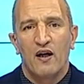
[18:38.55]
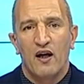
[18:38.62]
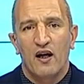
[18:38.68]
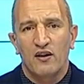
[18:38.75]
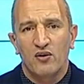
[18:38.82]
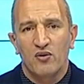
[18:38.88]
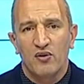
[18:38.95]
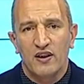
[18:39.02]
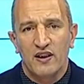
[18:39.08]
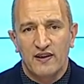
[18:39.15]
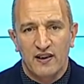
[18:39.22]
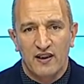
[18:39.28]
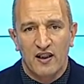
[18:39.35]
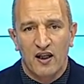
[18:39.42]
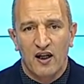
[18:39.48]

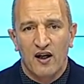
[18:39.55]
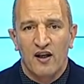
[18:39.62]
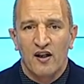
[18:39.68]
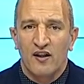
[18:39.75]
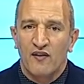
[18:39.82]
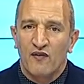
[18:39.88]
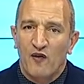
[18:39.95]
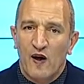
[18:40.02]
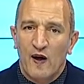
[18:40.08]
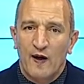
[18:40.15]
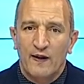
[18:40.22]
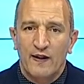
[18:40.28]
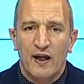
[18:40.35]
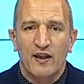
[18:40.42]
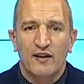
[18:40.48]
التونسية
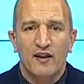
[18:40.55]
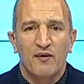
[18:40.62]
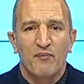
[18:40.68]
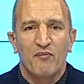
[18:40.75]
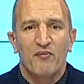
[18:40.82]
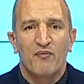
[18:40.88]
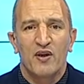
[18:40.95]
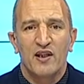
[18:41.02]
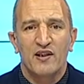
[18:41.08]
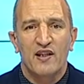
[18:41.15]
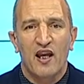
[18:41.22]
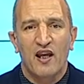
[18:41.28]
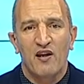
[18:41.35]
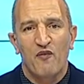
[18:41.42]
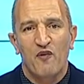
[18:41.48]
فنختم
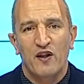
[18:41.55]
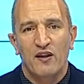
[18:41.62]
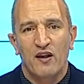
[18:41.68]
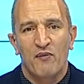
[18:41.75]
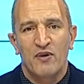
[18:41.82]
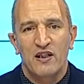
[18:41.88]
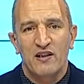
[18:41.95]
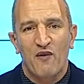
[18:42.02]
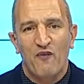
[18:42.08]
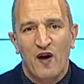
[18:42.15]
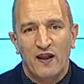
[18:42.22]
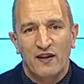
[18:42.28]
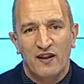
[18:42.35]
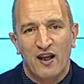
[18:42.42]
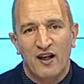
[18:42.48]
بصحيفة
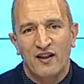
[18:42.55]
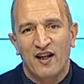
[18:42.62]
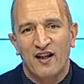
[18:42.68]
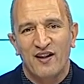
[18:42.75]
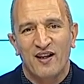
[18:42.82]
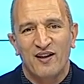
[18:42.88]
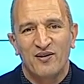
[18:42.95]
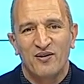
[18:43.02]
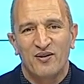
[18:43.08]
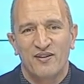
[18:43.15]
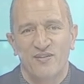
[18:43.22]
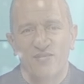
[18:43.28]
بصفحة الكاريكاتير